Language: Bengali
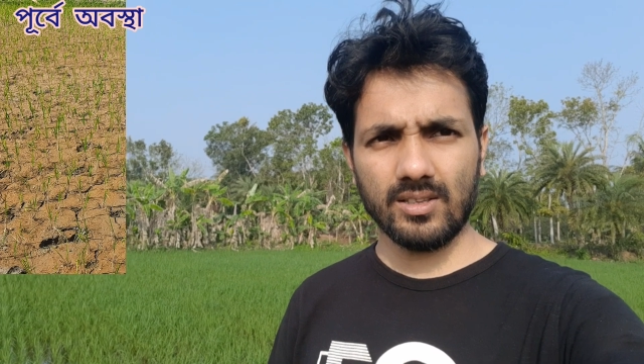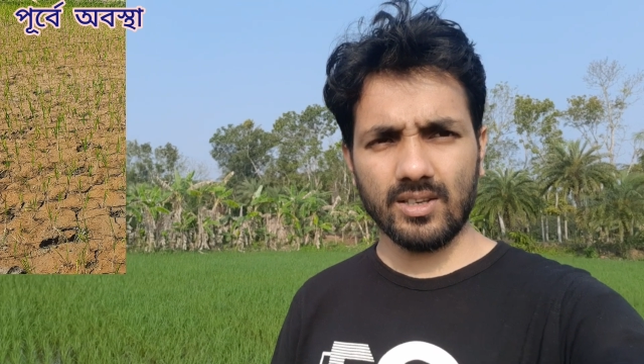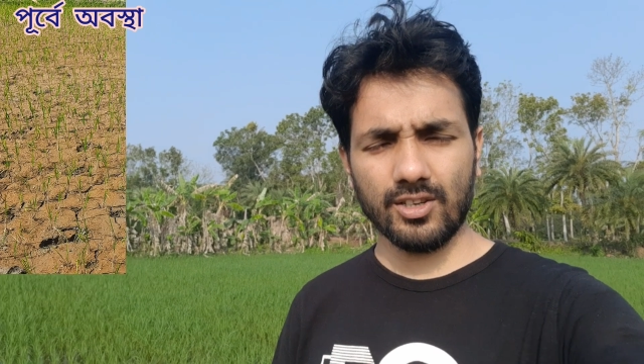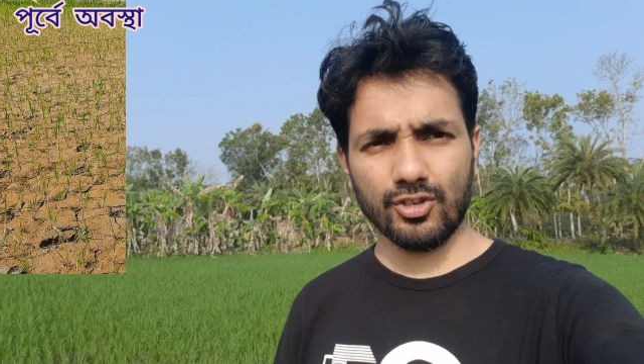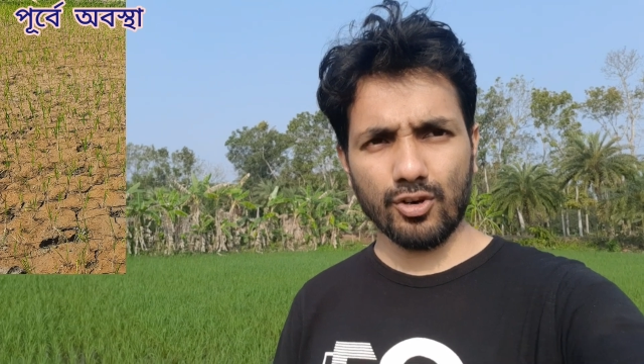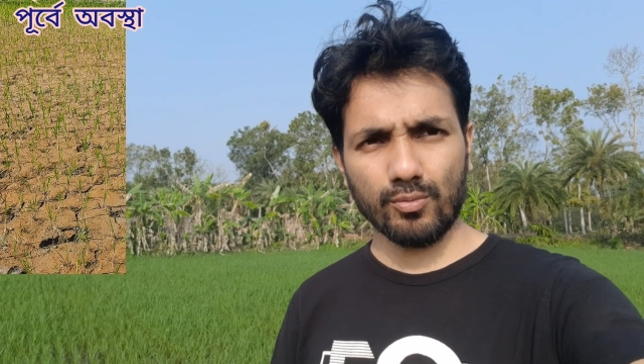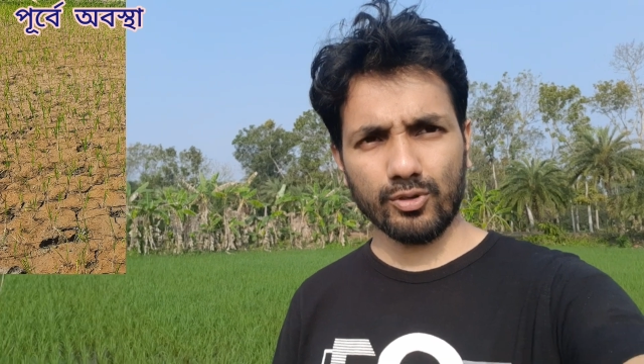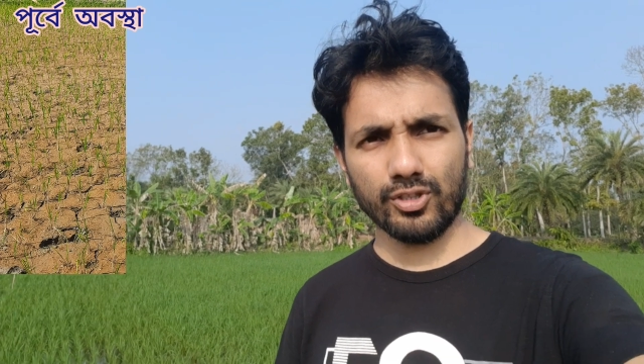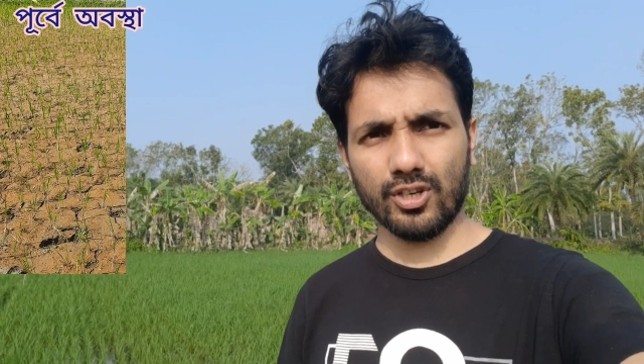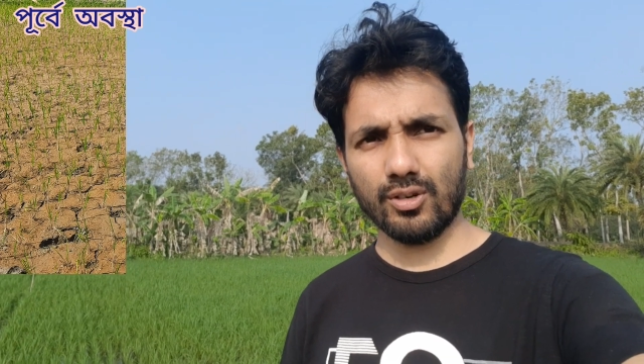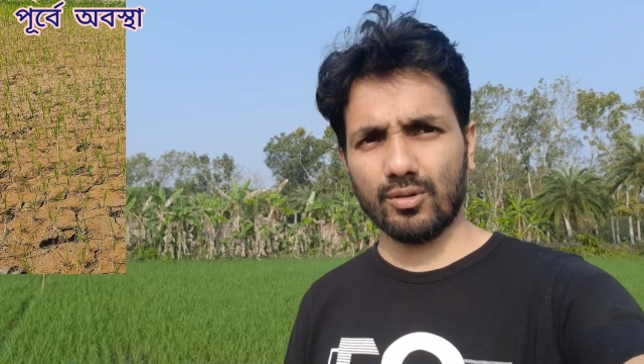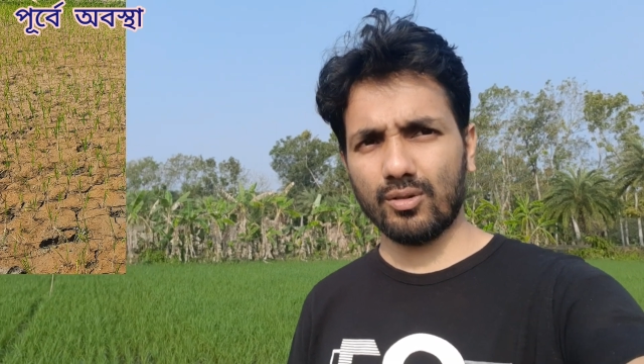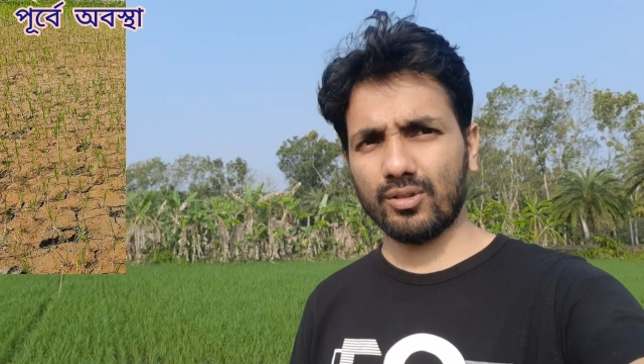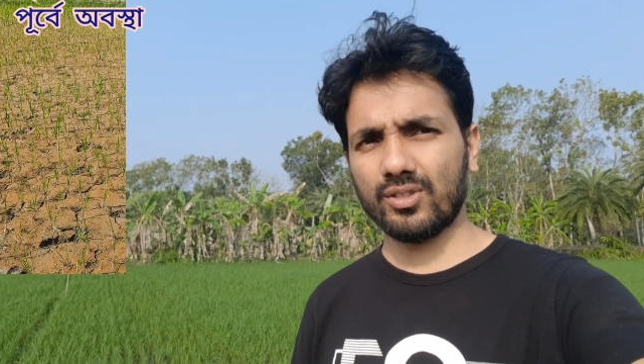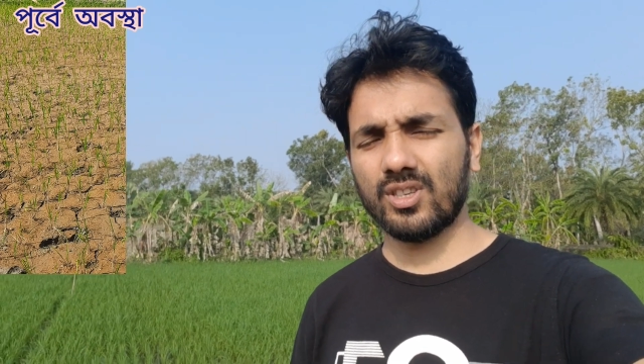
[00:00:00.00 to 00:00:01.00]
যে
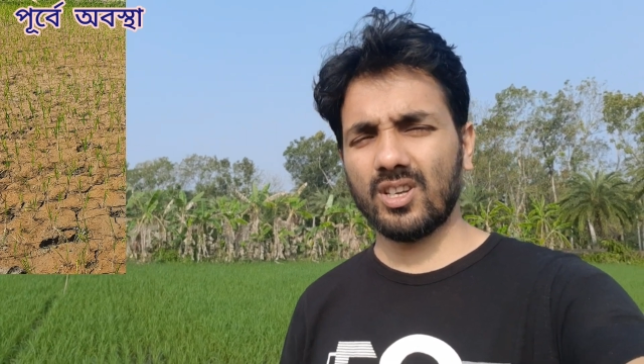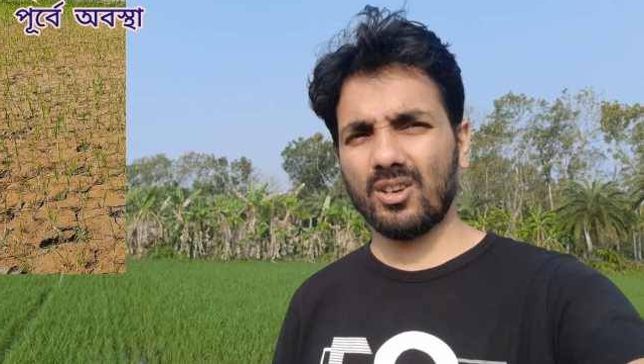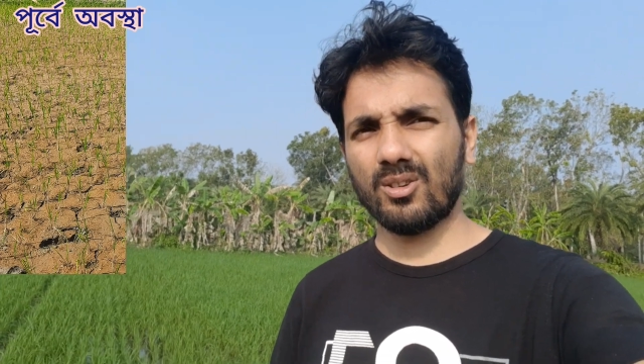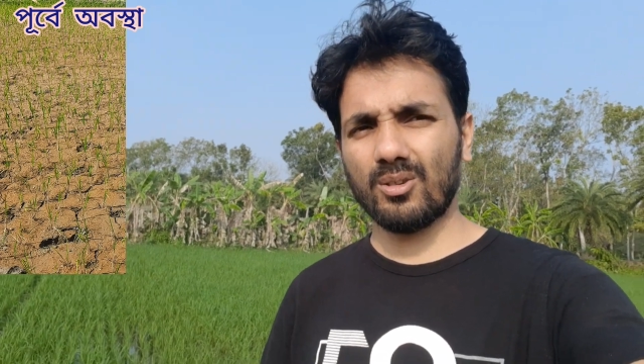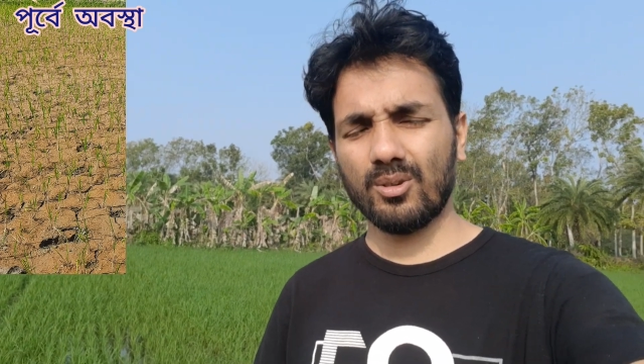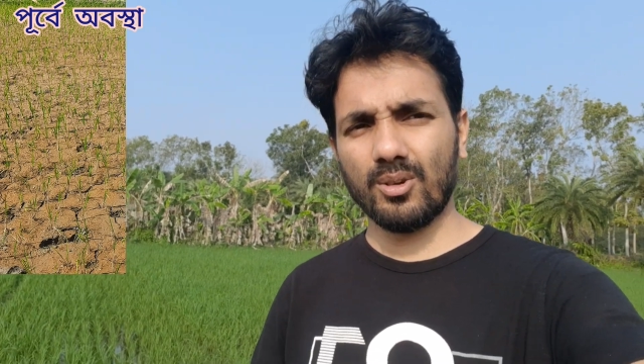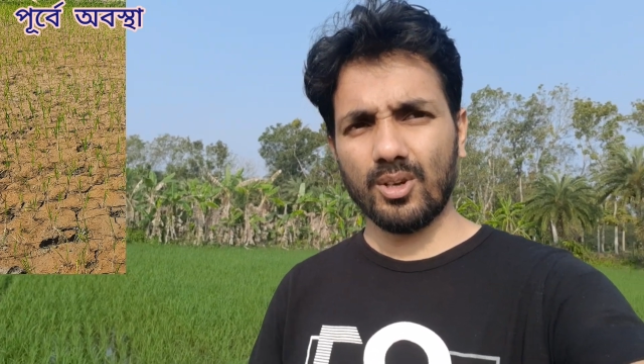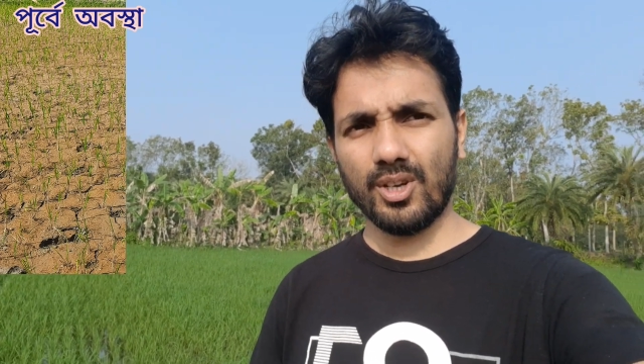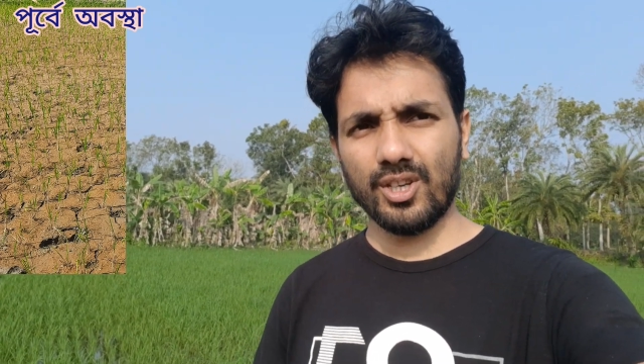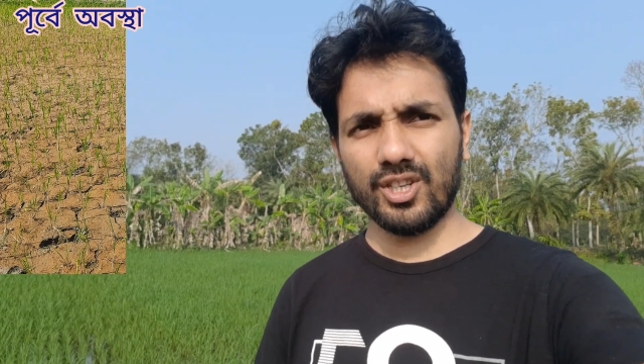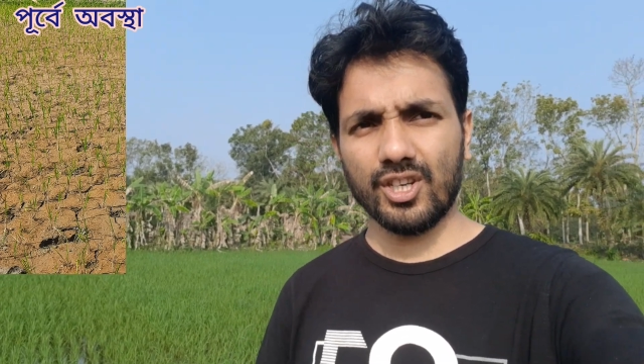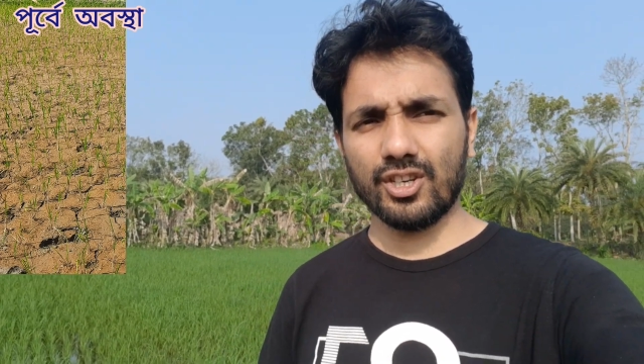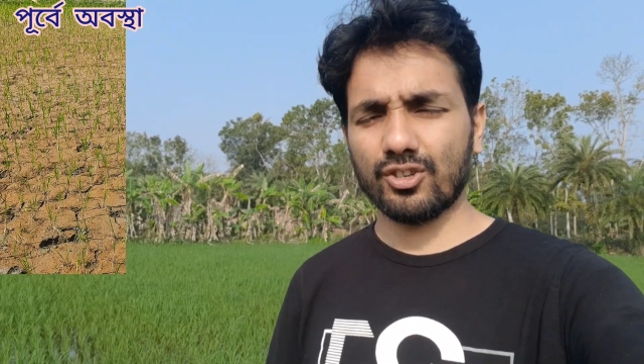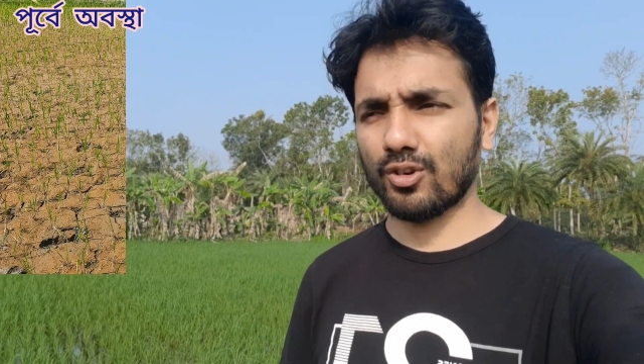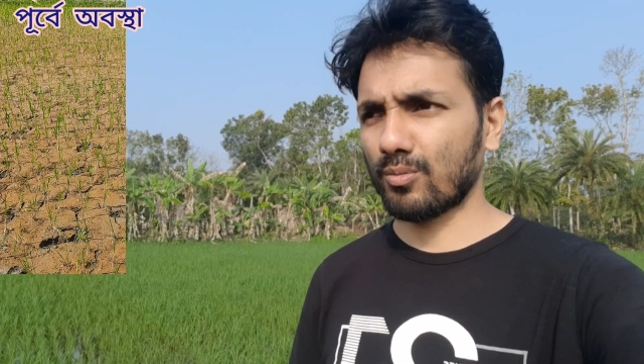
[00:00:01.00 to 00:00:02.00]
সমস্যাগুলো ছিল
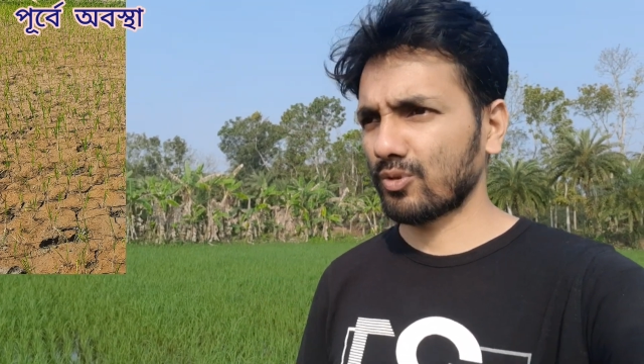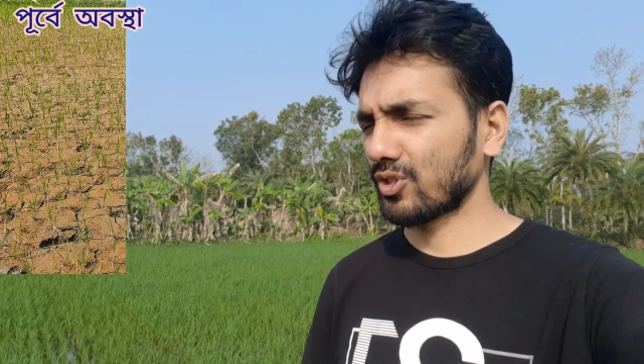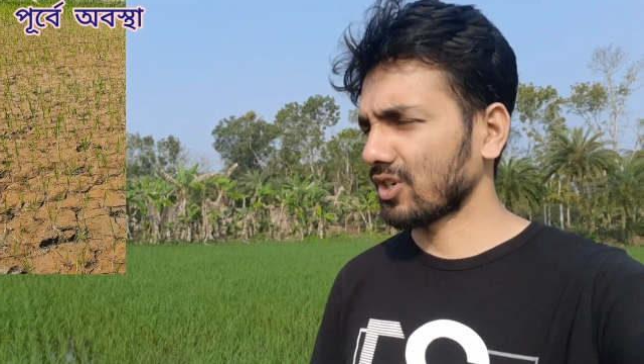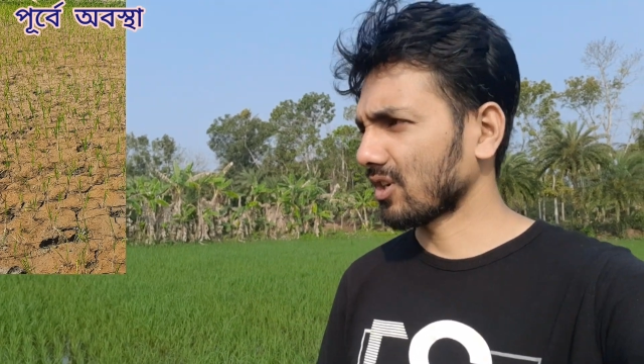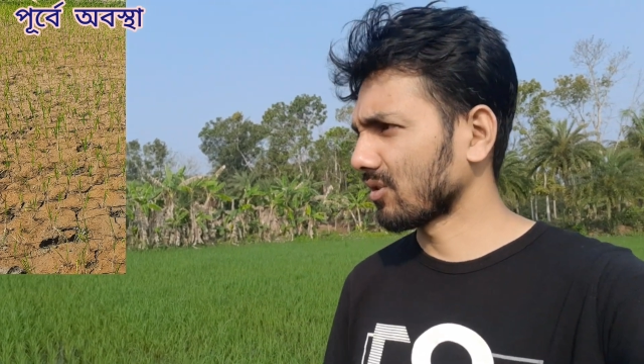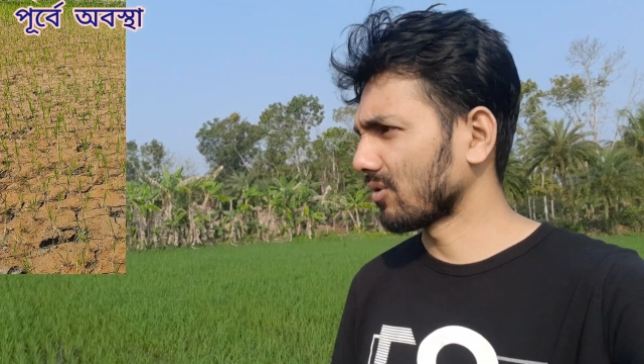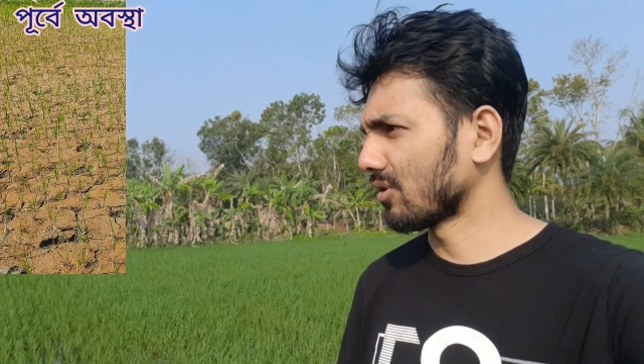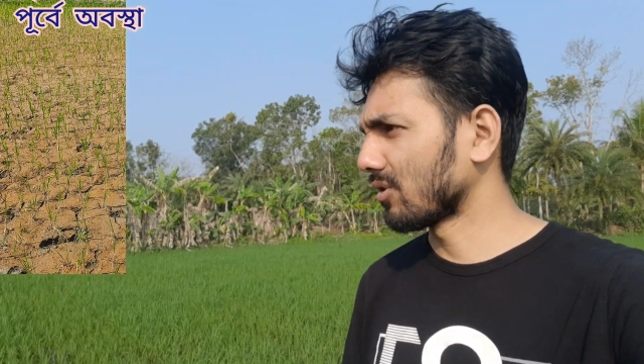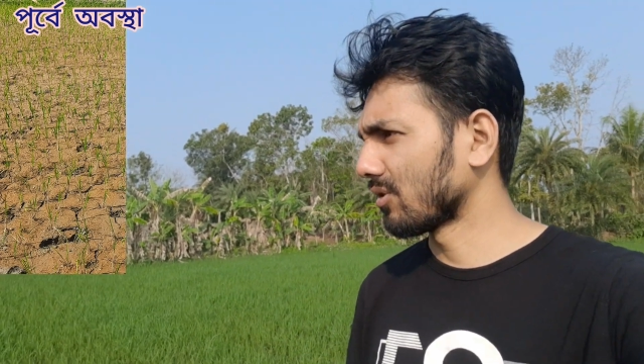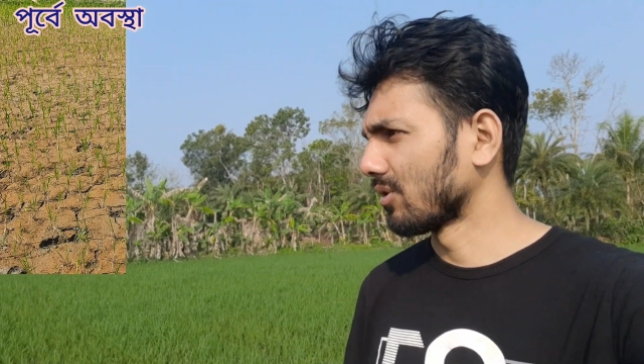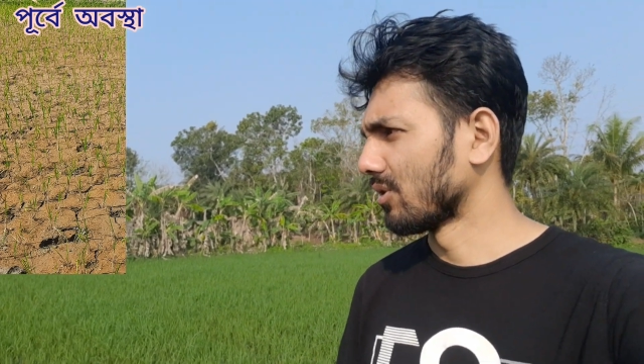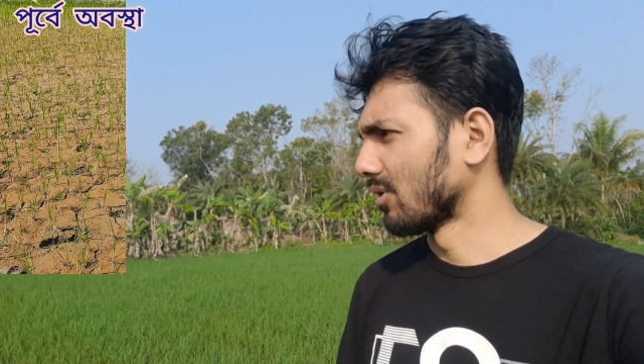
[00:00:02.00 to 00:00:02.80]
সেই সমস্যাগুলো